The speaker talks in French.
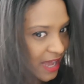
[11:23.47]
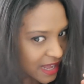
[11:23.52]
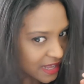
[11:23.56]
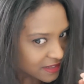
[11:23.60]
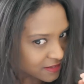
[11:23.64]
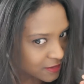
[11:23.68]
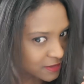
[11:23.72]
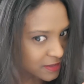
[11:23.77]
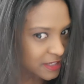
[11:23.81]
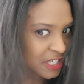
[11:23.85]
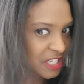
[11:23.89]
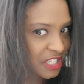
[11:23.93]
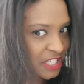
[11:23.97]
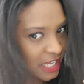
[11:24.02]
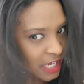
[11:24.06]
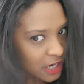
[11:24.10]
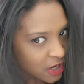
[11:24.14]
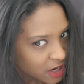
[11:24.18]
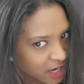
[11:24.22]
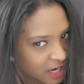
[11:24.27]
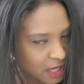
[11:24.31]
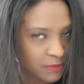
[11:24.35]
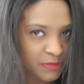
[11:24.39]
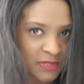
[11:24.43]
Attendez, je
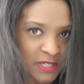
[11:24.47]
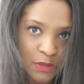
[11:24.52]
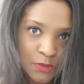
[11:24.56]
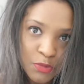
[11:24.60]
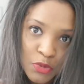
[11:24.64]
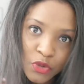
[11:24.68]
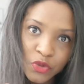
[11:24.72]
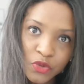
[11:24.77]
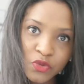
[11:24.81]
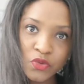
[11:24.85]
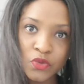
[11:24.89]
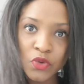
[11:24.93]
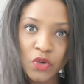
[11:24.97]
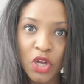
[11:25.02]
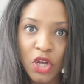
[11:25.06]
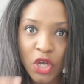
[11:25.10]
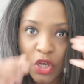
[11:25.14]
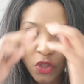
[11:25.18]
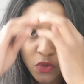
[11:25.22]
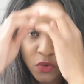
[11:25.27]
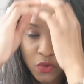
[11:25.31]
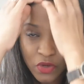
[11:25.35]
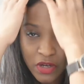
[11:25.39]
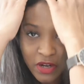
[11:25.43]
décolle un petit peu tout.
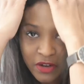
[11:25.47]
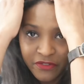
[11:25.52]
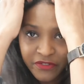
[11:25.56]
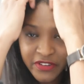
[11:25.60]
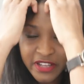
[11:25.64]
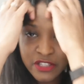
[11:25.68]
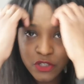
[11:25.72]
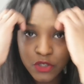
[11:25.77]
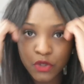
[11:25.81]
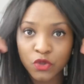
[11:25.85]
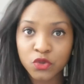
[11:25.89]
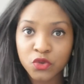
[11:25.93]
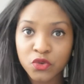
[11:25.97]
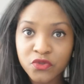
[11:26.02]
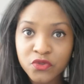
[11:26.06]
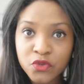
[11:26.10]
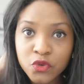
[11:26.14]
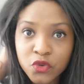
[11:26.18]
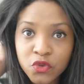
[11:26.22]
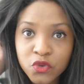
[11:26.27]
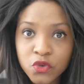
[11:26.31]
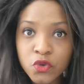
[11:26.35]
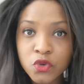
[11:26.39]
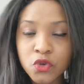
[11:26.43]
Donc en fait, je trouve
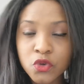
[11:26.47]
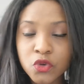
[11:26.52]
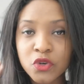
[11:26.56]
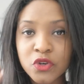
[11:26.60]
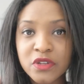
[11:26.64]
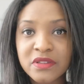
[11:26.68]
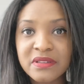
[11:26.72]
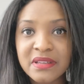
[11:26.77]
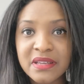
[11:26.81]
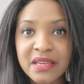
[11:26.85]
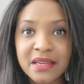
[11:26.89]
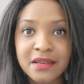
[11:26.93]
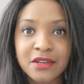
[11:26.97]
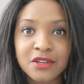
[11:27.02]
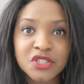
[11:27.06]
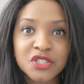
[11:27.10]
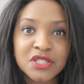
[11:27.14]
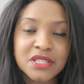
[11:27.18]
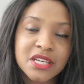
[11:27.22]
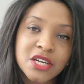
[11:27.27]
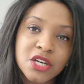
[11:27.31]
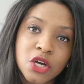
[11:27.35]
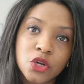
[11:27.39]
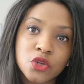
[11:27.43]
que ce côté je
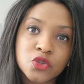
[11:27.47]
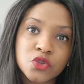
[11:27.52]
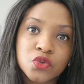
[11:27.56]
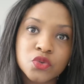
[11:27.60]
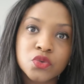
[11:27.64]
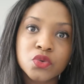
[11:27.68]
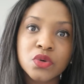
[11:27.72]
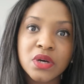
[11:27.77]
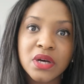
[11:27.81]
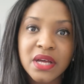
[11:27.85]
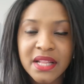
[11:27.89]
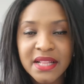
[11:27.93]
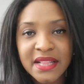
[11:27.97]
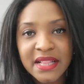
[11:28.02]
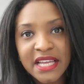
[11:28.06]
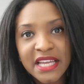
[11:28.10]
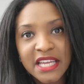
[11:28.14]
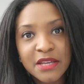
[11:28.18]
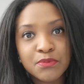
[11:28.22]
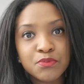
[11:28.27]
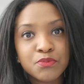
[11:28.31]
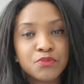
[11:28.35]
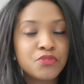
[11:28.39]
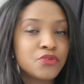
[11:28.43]
décolle tout
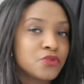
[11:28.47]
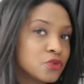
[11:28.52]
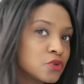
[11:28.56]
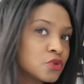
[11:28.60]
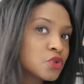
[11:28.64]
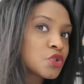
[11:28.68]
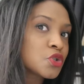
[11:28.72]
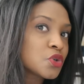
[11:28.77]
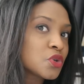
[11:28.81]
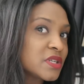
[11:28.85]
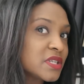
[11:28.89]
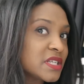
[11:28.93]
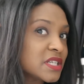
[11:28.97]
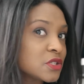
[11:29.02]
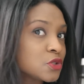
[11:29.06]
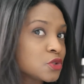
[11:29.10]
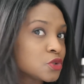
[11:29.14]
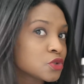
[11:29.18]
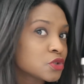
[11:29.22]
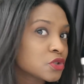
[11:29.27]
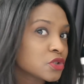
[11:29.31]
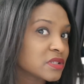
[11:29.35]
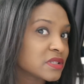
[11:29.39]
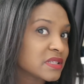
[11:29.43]
est plus joli
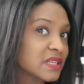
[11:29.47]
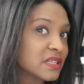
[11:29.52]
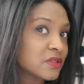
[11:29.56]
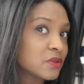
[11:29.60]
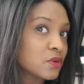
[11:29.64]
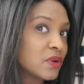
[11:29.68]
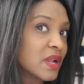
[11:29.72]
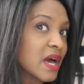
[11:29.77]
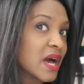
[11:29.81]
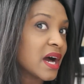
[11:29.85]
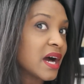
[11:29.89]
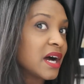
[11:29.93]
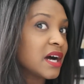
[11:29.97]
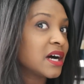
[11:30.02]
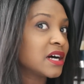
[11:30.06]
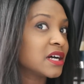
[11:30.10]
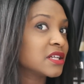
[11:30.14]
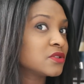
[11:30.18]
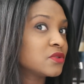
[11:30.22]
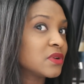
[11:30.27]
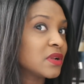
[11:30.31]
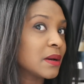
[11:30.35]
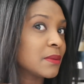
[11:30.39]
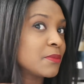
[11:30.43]
du côté de
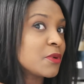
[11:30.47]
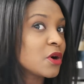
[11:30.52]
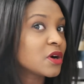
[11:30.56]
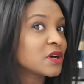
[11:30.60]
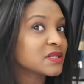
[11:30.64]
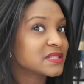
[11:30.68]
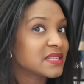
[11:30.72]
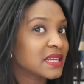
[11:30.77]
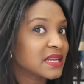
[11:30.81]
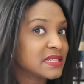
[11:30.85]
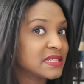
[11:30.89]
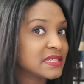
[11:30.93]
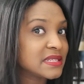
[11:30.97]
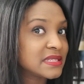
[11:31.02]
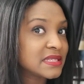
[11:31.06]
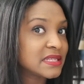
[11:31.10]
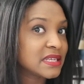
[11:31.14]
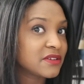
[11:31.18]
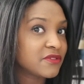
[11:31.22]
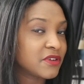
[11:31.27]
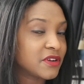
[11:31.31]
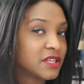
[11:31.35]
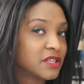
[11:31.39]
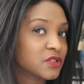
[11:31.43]
la, de la brosse à
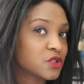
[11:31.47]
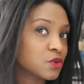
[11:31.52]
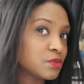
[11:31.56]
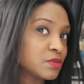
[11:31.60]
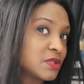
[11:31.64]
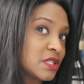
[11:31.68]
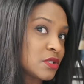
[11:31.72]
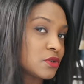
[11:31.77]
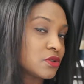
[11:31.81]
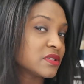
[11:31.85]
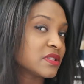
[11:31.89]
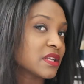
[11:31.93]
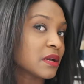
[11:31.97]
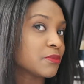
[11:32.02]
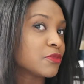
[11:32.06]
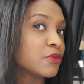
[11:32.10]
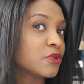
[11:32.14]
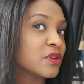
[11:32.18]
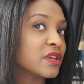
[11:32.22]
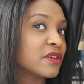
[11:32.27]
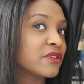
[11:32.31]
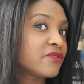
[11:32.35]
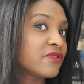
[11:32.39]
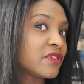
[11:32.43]
lisser. Vous voyez, ce petit côté un
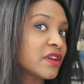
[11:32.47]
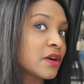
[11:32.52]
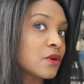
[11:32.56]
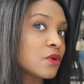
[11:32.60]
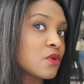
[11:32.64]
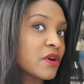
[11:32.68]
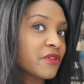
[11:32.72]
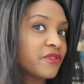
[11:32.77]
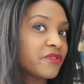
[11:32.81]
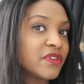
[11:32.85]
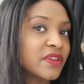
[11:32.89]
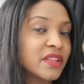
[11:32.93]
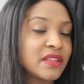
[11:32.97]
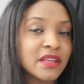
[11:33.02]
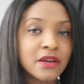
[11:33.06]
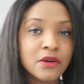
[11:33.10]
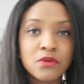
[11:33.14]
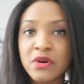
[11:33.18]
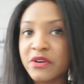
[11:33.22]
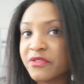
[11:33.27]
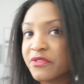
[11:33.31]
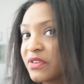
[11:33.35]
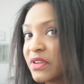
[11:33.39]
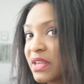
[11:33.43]
peu effet coiffé,
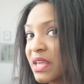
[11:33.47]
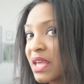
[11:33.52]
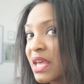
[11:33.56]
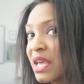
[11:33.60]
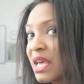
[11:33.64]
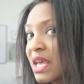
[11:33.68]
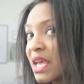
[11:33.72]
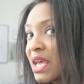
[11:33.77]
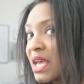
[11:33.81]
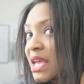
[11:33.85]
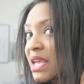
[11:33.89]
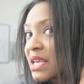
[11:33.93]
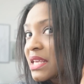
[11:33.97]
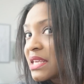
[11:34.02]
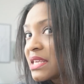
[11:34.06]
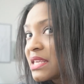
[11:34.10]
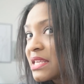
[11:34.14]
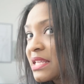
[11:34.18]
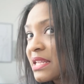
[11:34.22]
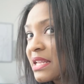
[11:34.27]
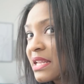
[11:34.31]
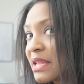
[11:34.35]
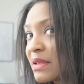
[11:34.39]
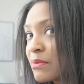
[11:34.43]
décoiffé,
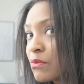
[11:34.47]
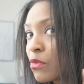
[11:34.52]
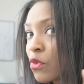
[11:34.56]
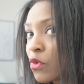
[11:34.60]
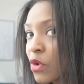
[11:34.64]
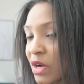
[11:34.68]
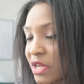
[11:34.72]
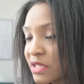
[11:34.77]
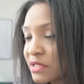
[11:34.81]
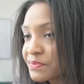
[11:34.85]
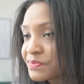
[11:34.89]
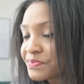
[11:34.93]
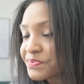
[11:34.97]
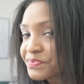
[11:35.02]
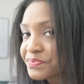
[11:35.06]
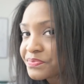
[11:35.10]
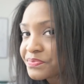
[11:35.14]
qui est moins